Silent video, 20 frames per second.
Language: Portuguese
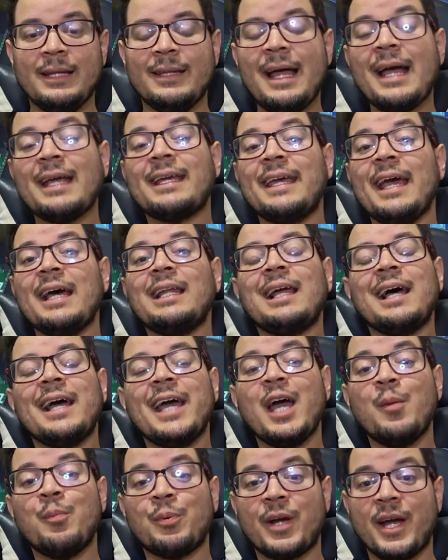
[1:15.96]
Naquela
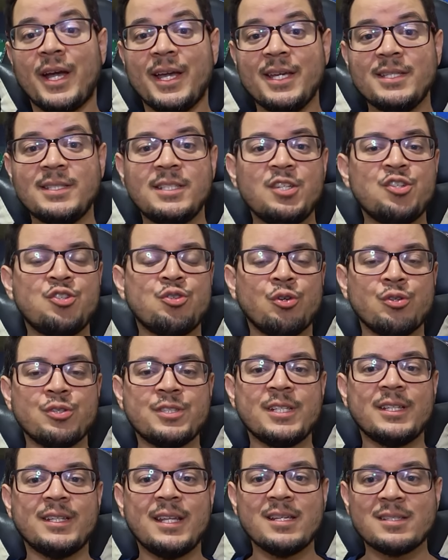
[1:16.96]
época, esse jogo
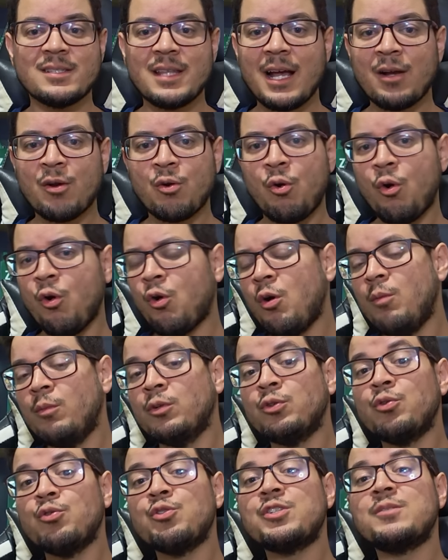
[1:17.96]
se destacou como
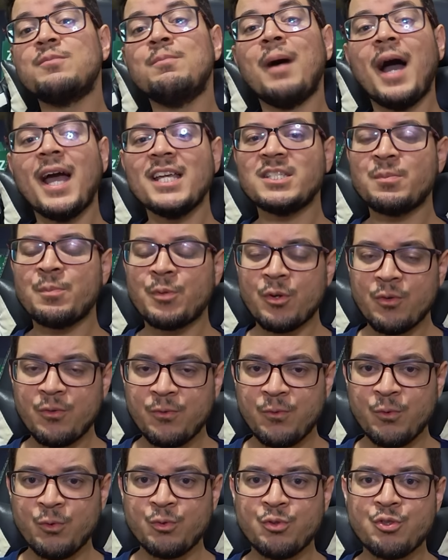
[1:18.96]
um dos mais
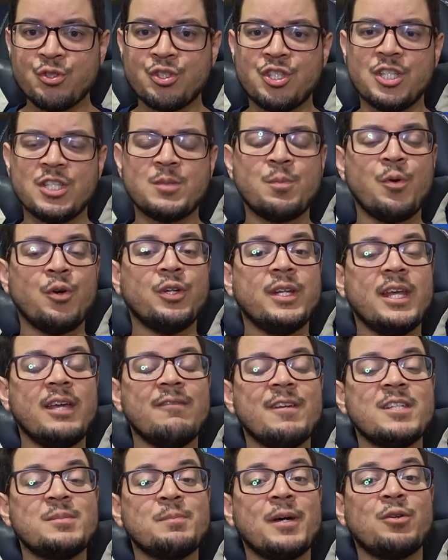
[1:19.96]
profundos
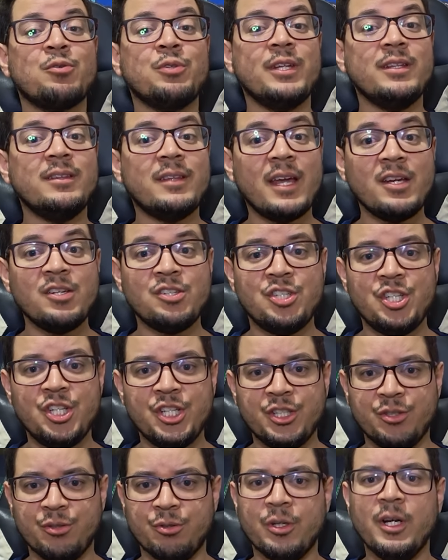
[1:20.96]
disponíveis para o
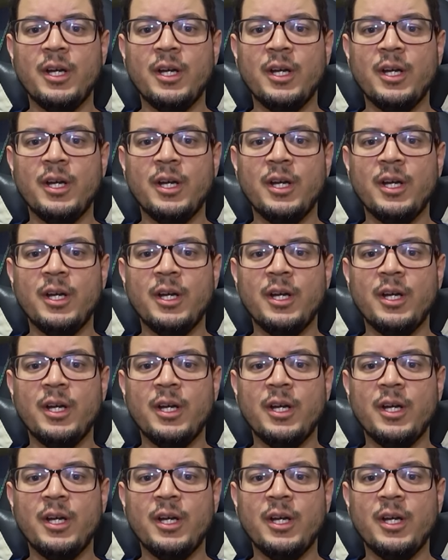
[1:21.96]
Nintendinho.